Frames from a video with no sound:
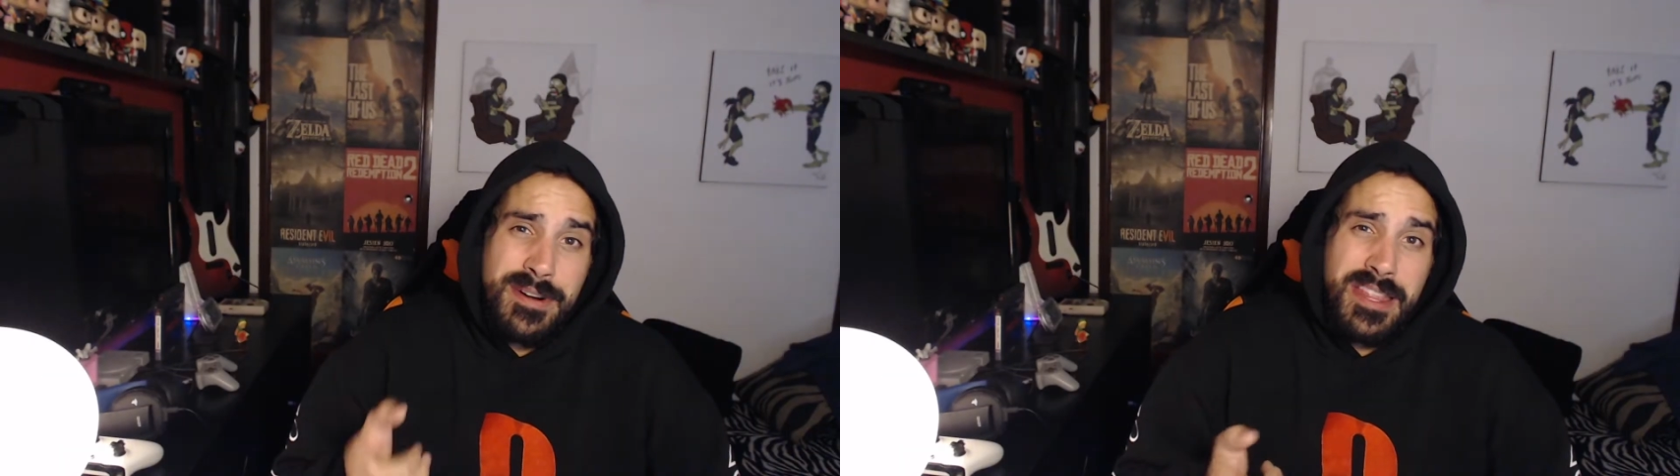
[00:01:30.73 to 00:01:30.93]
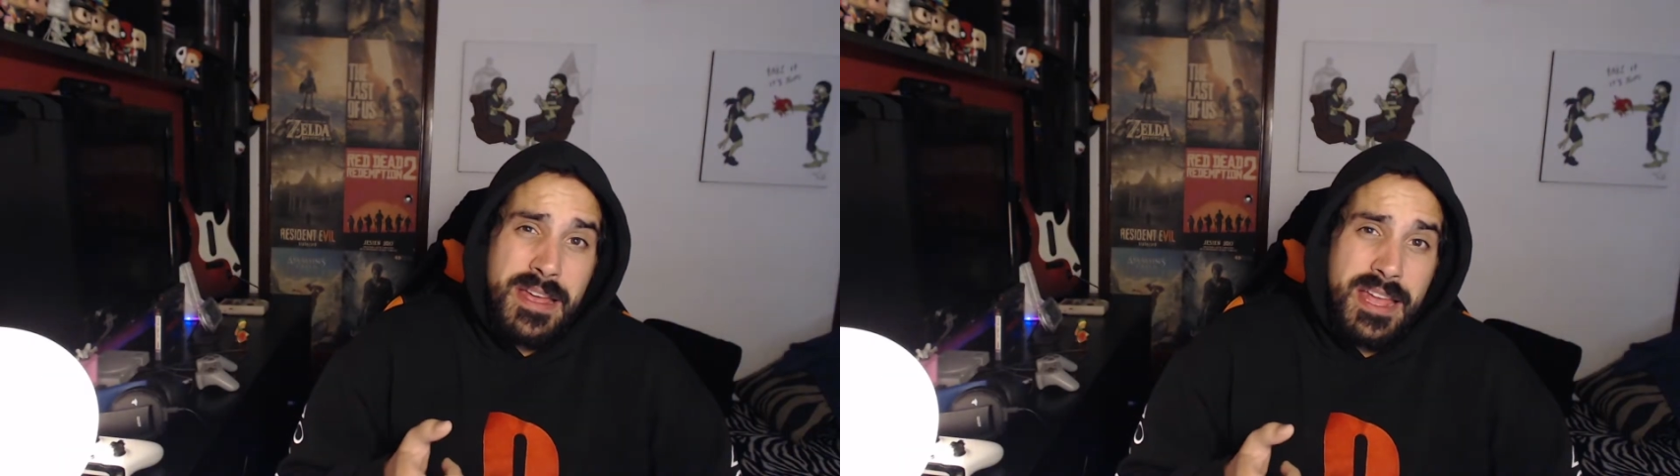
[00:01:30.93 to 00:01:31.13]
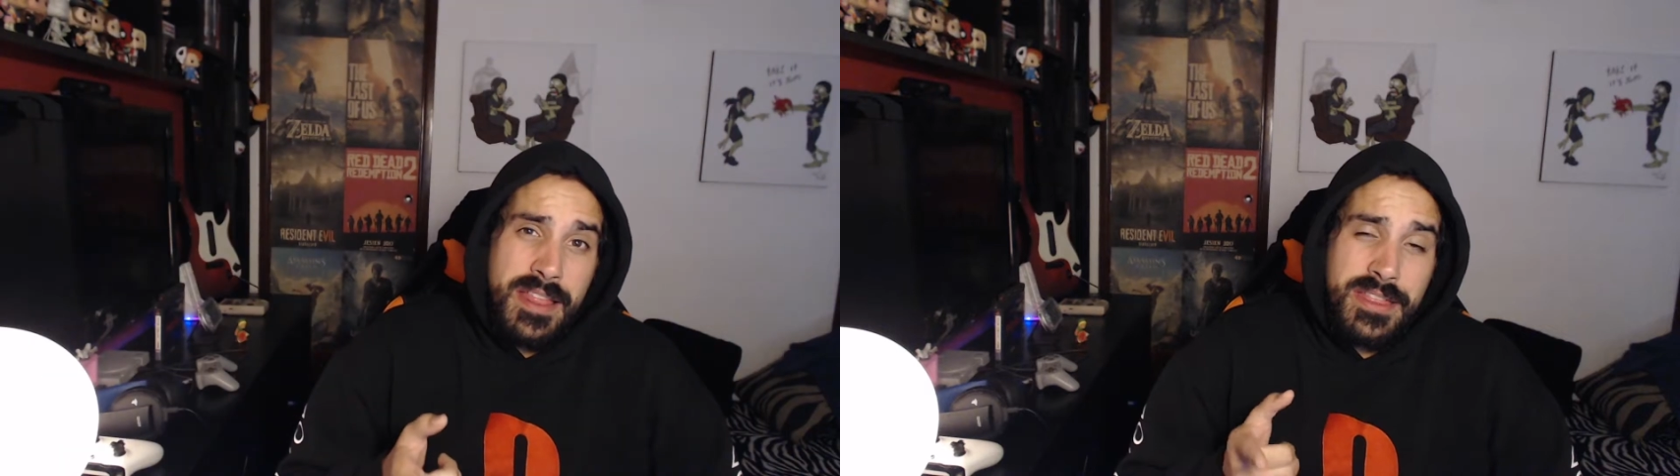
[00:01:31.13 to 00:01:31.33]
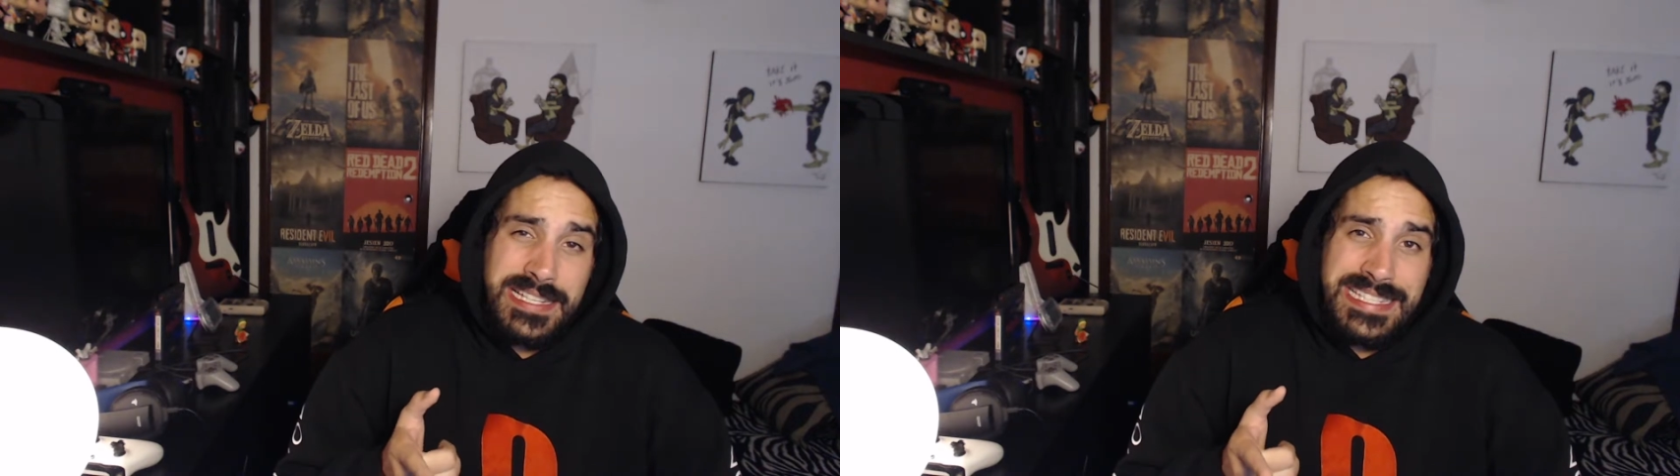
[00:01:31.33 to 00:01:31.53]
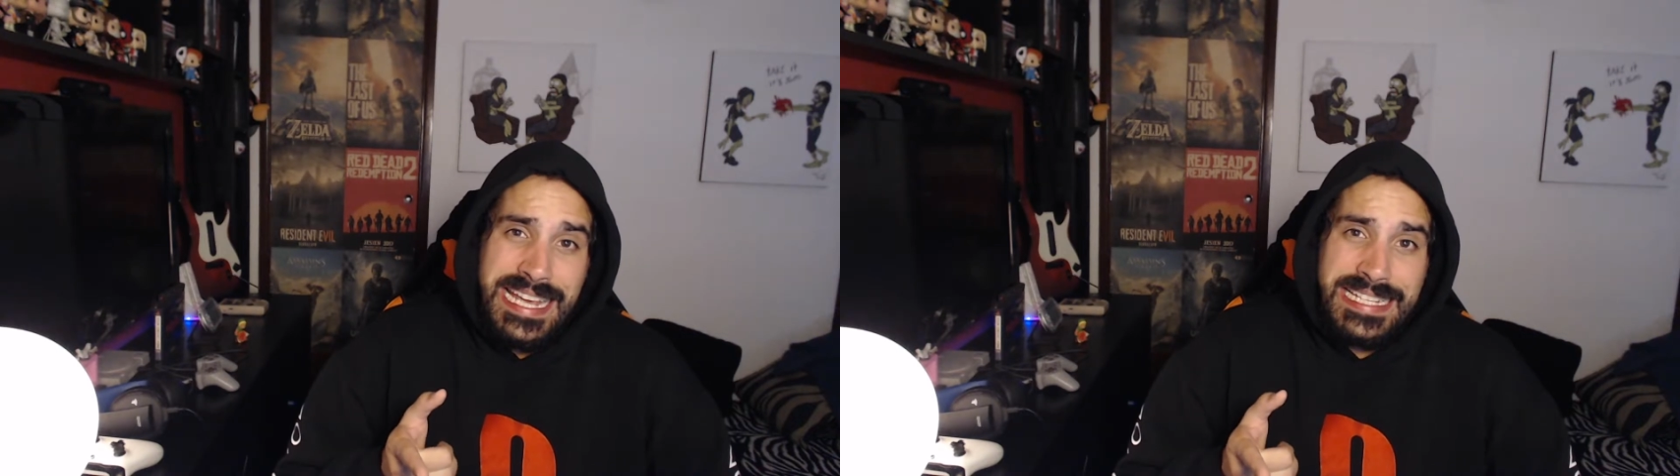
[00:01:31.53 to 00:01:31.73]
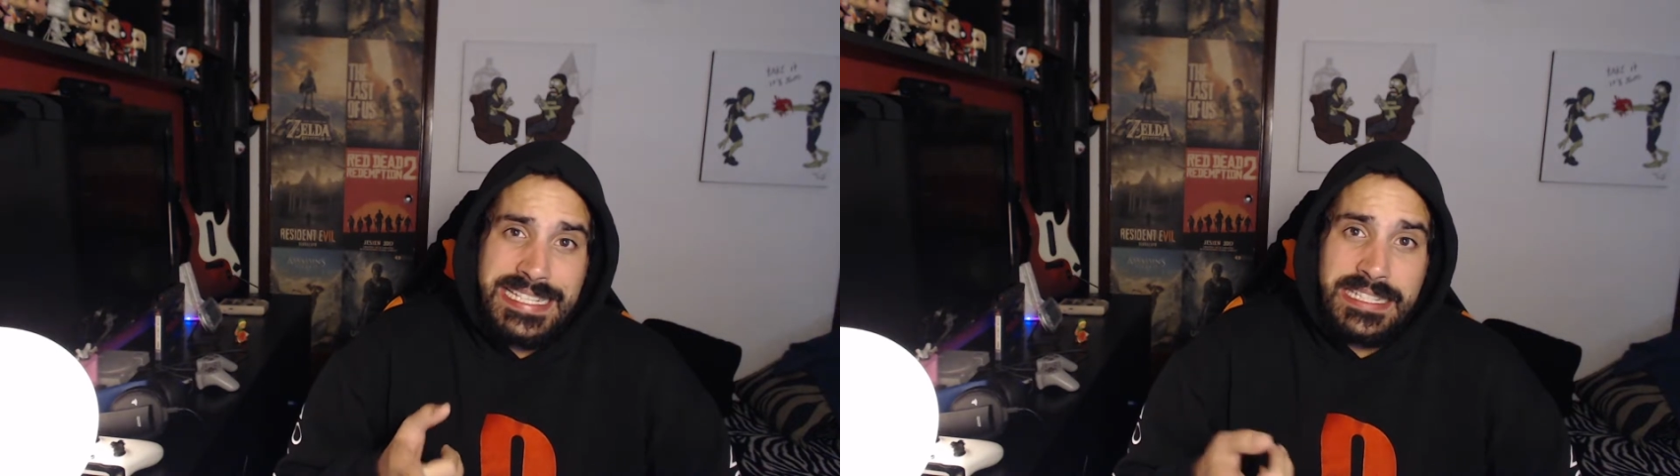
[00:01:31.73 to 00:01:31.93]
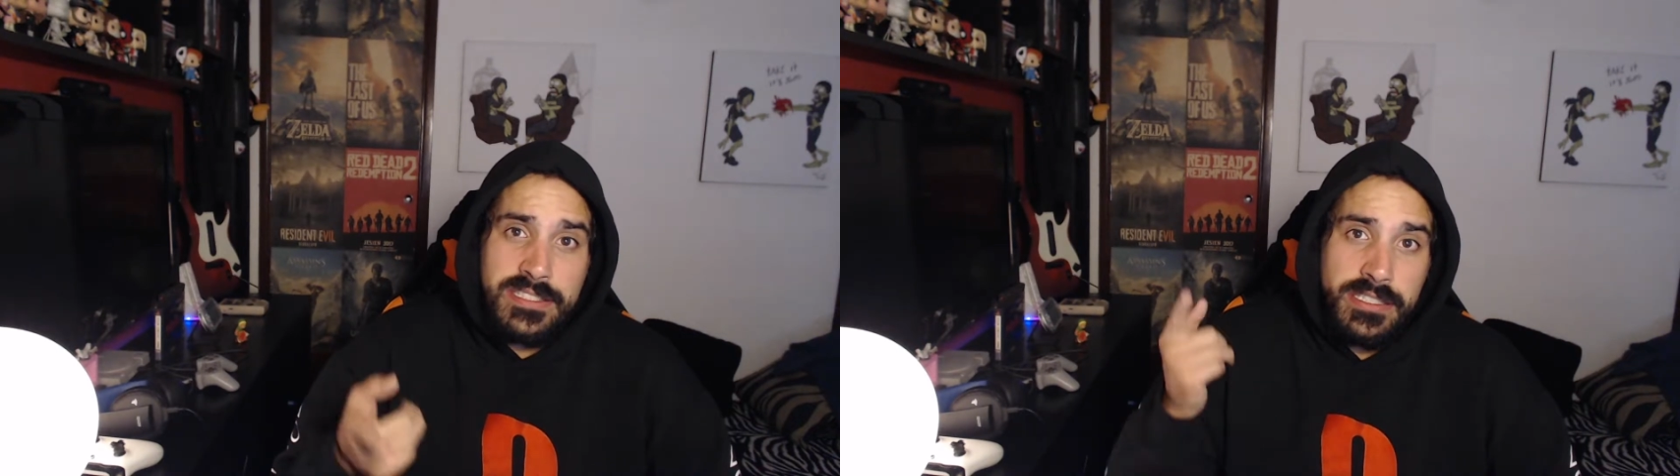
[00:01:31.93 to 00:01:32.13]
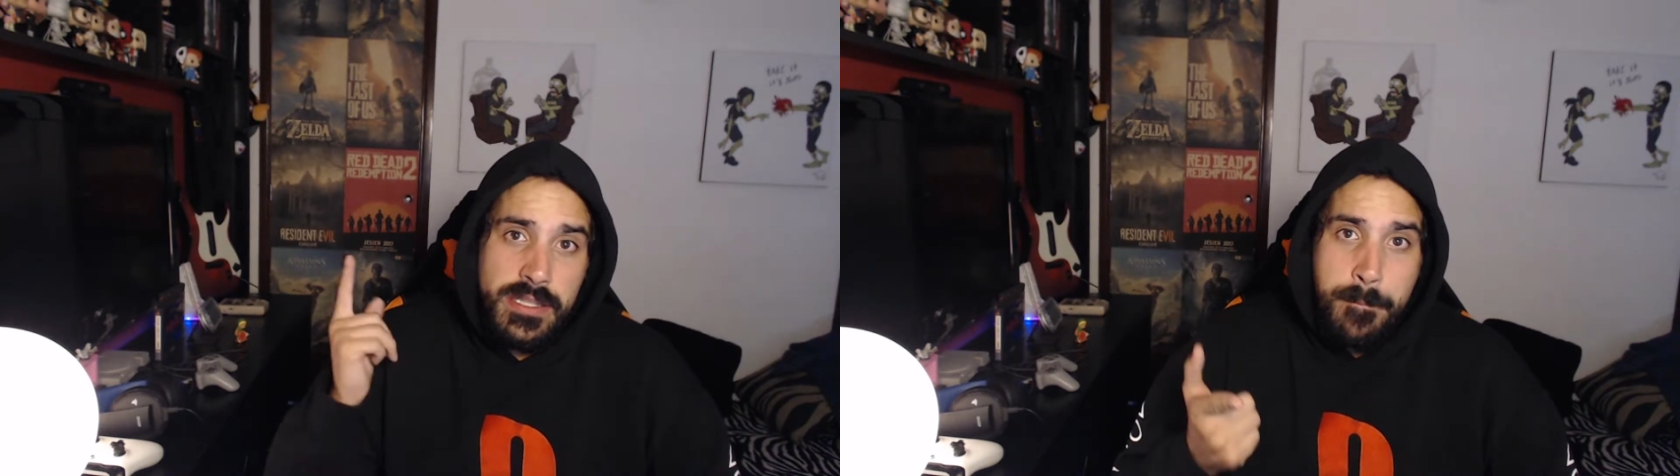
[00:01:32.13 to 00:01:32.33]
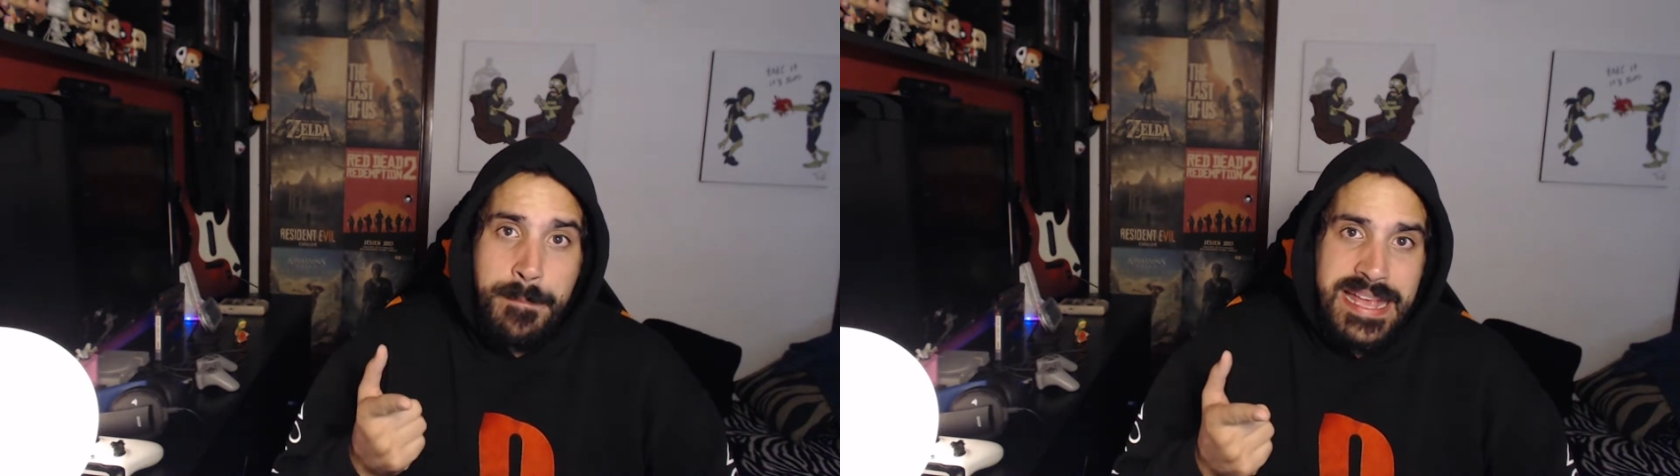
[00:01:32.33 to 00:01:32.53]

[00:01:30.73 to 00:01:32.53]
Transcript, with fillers: da, da Sega Saturn,